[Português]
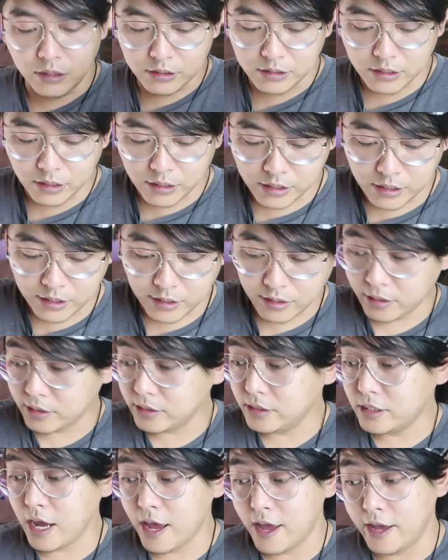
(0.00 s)
nesse aqui
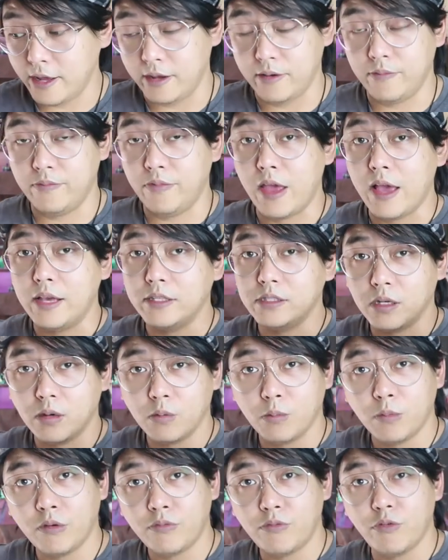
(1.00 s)
e já era. Essa é
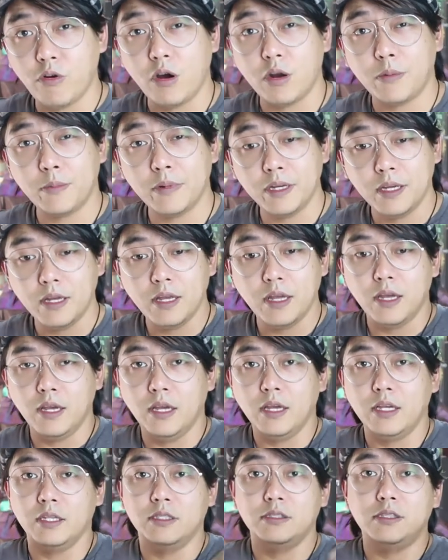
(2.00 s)
uma forma
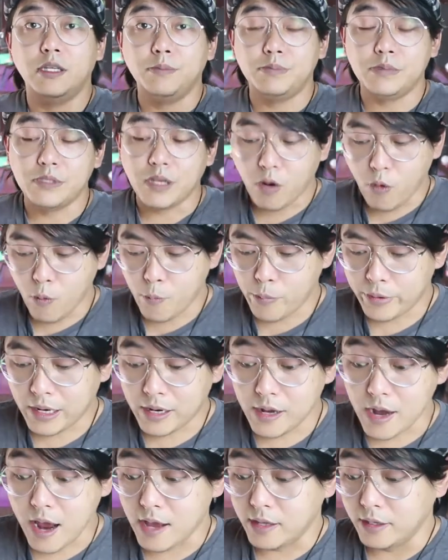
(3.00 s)
sem precisar
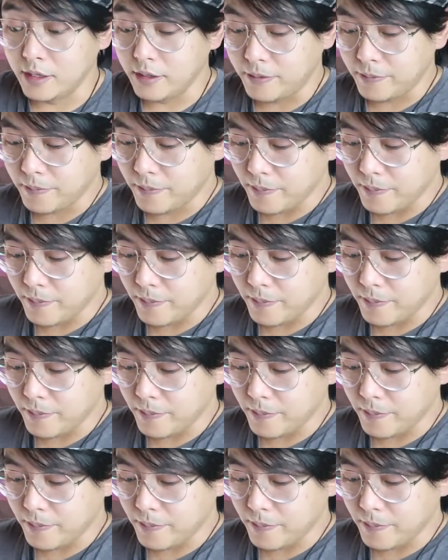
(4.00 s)
comprar nada.